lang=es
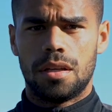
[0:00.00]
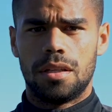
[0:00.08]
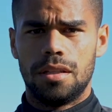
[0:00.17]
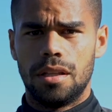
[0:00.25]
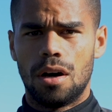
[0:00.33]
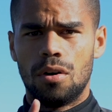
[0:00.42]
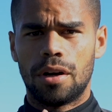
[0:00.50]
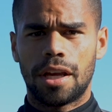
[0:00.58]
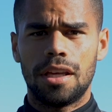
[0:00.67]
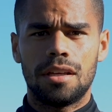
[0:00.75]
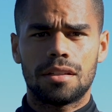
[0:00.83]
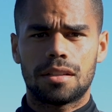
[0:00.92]
Y no
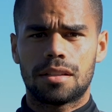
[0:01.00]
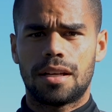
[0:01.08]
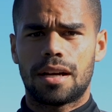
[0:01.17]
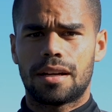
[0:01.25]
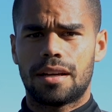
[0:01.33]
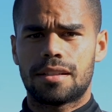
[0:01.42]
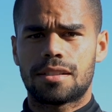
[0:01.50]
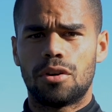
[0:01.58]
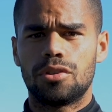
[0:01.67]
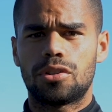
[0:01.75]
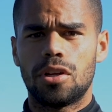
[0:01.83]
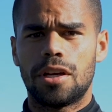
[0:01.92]
rí, da gracia
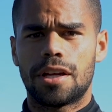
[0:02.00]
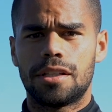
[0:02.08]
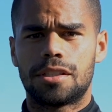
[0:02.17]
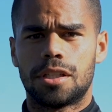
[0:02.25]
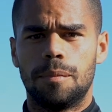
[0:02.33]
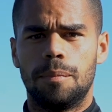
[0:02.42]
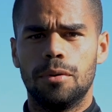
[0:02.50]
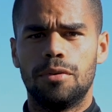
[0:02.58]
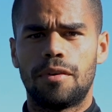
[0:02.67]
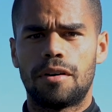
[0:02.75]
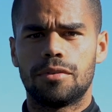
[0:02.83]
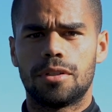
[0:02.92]
o intolerante, por
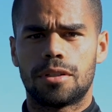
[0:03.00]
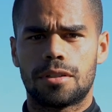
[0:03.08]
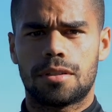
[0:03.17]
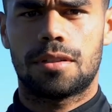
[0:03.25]
favor